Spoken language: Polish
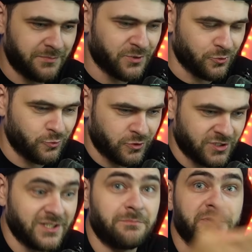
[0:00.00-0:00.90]

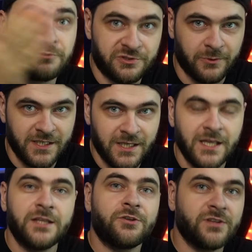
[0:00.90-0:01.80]
produkt i był zły,
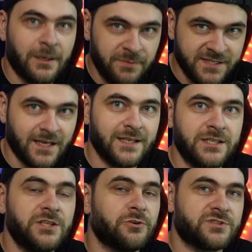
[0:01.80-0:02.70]
to
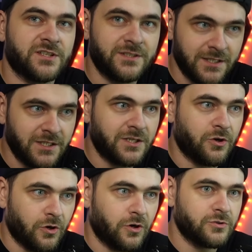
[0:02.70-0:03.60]
napisali i ocenili
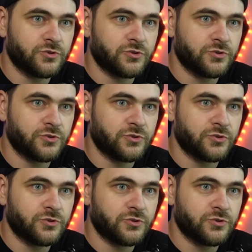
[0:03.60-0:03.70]
go